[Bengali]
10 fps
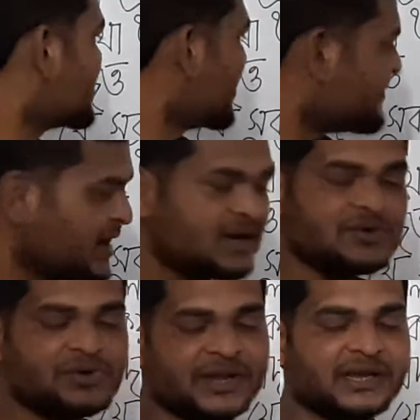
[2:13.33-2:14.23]
ডেবিট
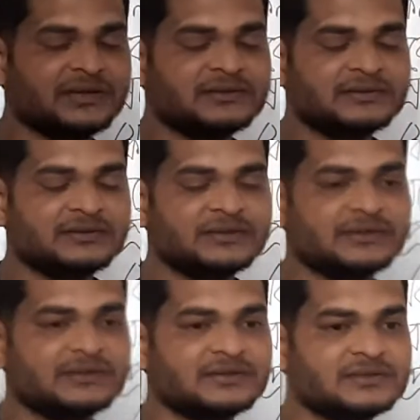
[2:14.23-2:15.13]
করে
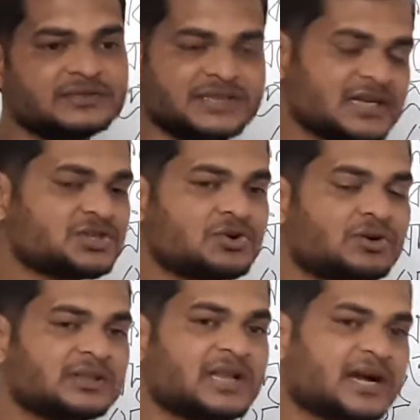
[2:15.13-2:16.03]
যে
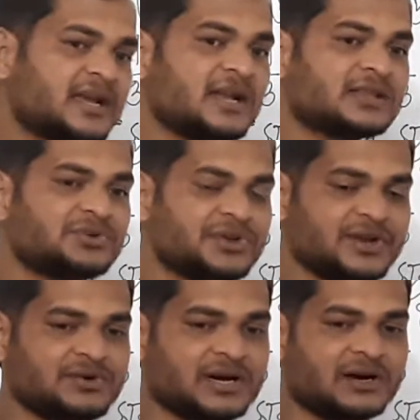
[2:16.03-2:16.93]
সকল দাখিলা তৈরি
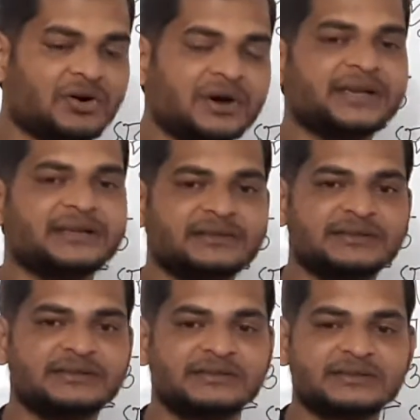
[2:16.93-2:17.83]
করা হয়
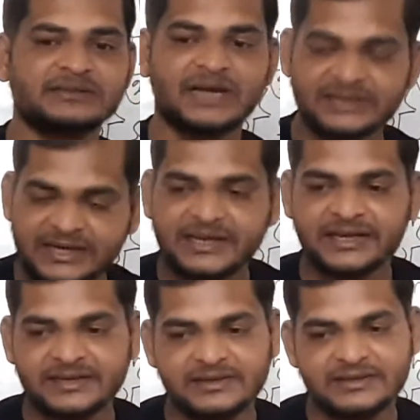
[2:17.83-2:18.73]

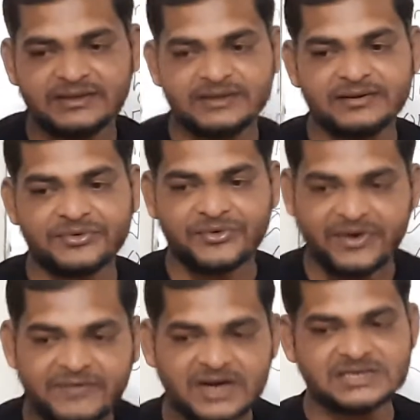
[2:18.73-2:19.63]
তাদেরকেই
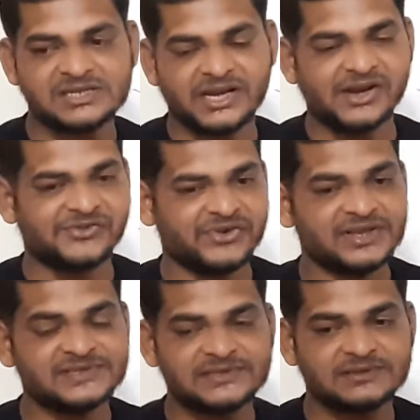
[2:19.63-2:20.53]
রিভার্সিং
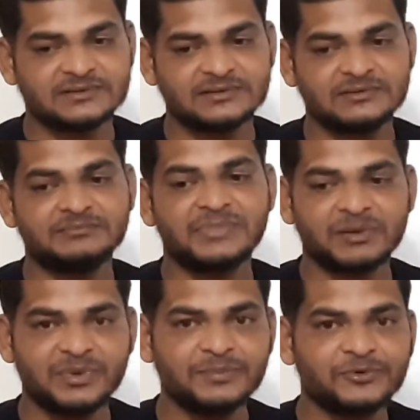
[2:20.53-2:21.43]
এন্ট্রিজ বা
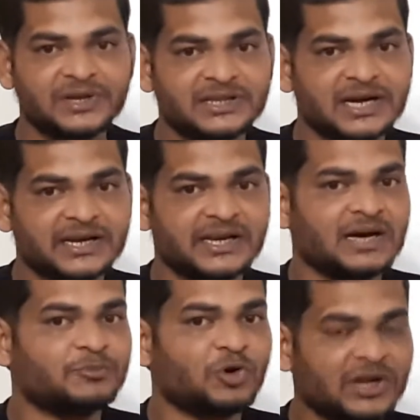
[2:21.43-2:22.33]
বিপরীত দাখিলা
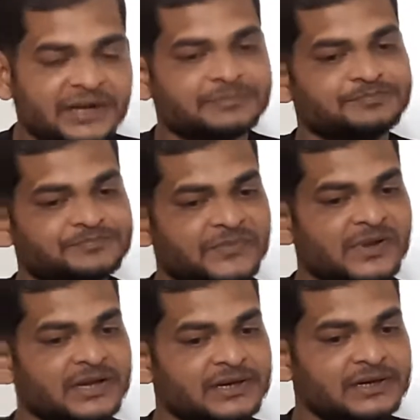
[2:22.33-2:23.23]
বলে
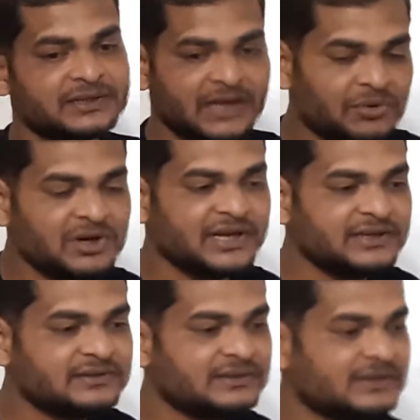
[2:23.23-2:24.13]
তাহলে
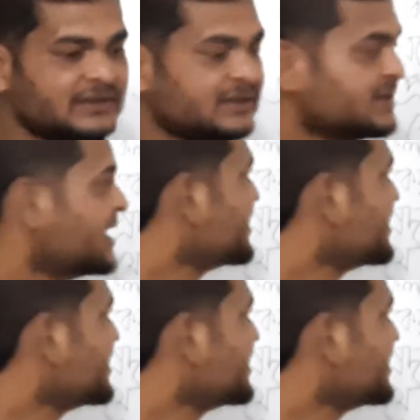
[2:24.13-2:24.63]
এই